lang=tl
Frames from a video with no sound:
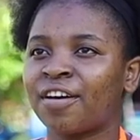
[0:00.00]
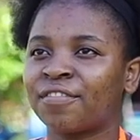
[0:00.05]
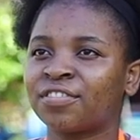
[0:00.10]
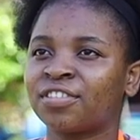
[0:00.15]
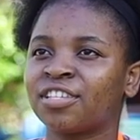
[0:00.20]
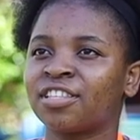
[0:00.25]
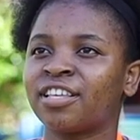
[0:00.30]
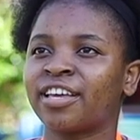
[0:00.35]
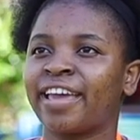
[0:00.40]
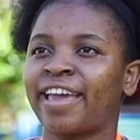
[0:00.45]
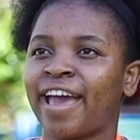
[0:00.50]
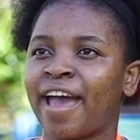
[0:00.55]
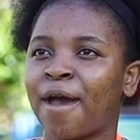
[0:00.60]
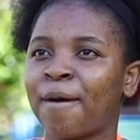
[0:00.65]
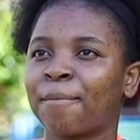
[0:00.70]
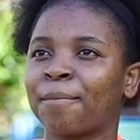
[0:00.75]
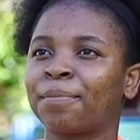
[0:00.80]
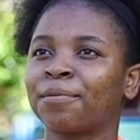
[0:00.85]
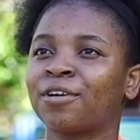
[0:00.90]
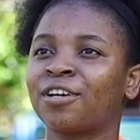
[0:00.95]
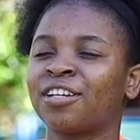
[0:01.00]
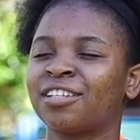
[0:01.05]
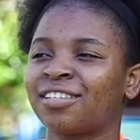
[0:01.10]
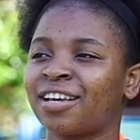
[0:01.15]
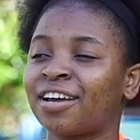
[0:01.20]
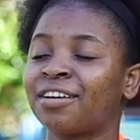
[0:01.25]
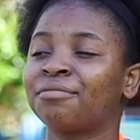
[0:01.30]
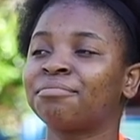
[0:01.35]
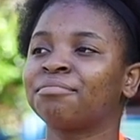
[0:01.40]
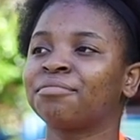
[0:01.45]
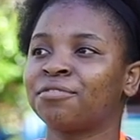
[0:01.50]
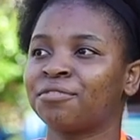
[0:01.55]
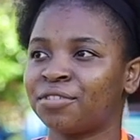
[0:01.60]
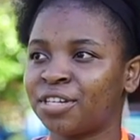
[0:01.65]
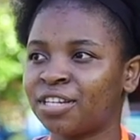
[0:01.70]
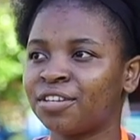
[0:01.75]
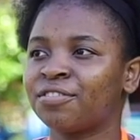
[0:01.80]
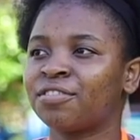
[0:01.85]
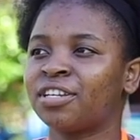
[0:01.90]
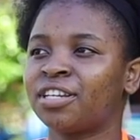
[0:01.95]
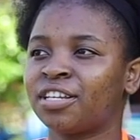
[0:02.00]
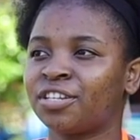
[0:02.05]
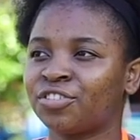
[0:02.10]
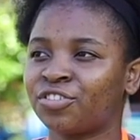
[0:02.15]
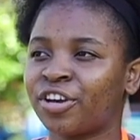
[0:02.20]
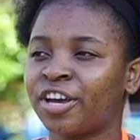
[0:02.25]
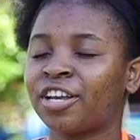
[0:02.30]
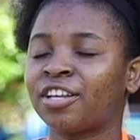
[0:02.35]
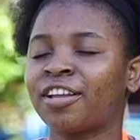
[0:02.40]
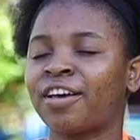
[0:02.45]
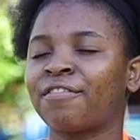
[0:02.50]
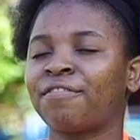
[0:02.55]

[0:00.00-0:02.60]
after the camp because I really, really enjoyed it.